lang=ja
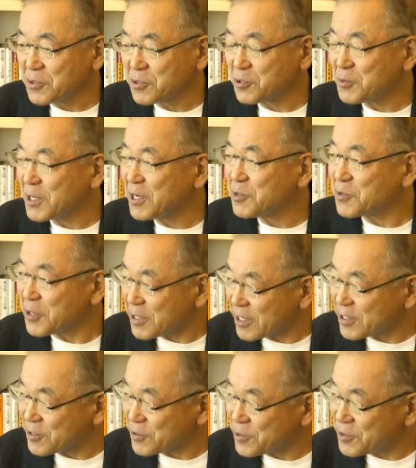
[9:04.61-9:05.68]
車が売れ
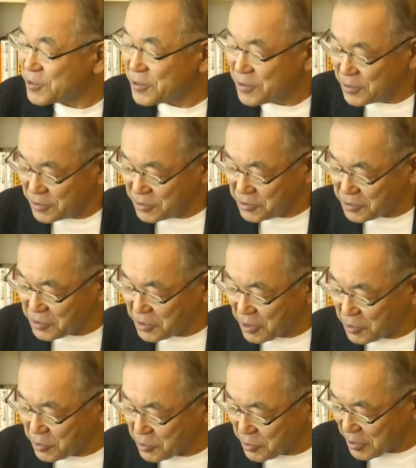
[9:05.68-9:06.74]
ないというよう
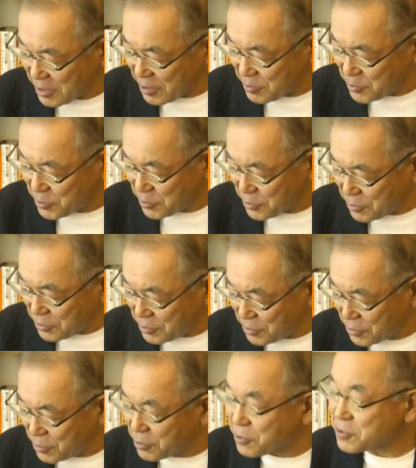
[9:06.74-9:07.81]
なことがも
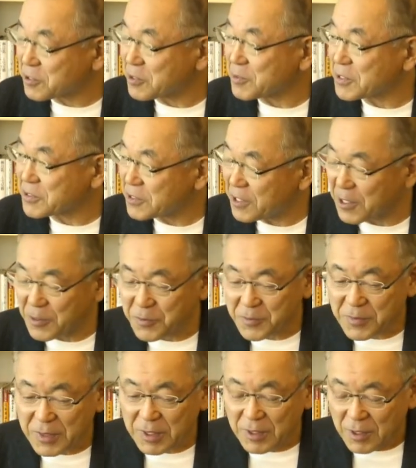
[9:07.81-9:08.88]
う起こってますね。
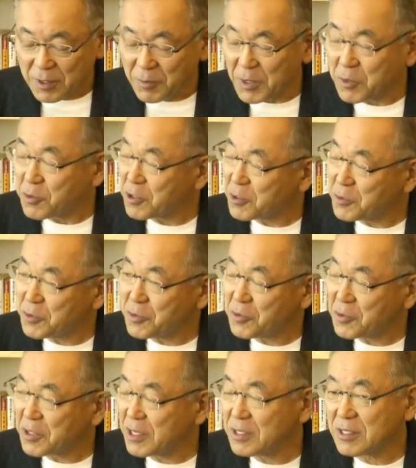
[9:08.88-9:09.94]
これ
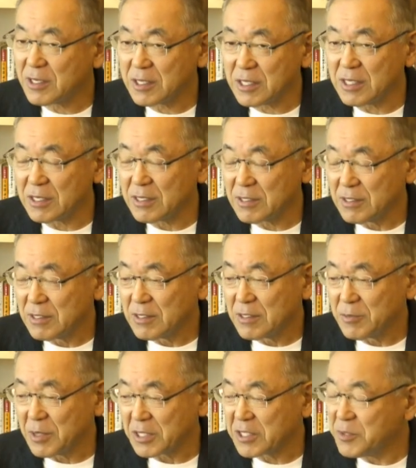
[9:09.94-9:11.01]
もかなり
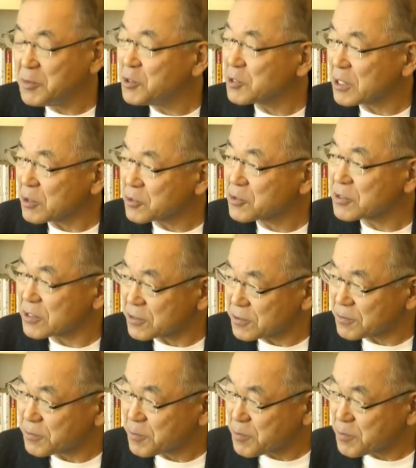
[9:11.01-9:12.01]
奇妙なことです。